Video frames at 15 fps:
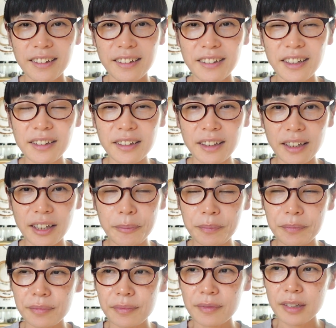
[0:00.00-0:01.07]
なんで
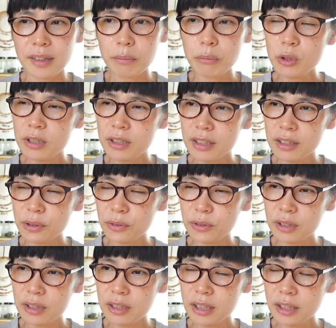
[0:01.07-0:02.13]
もしそ
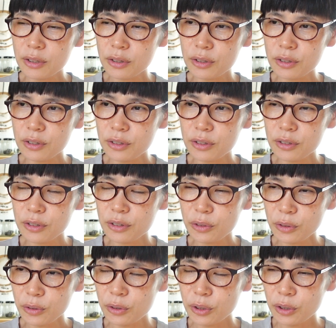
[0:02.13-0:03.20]
の T シャツ
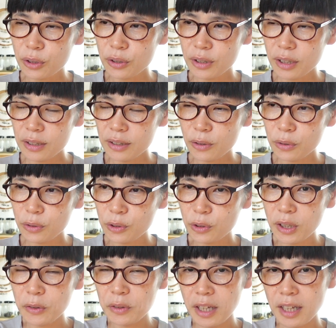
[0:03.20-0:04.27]
のこの
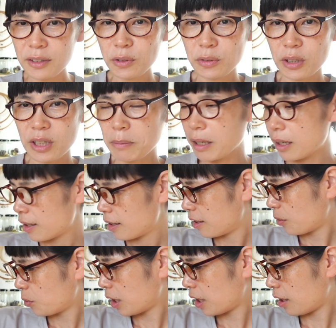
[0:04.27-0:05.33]
袖をねちょっと今
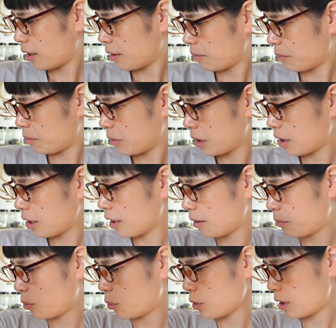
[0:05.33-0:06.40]
これまた
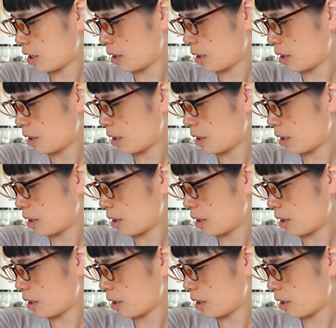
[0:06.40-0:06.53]
戻し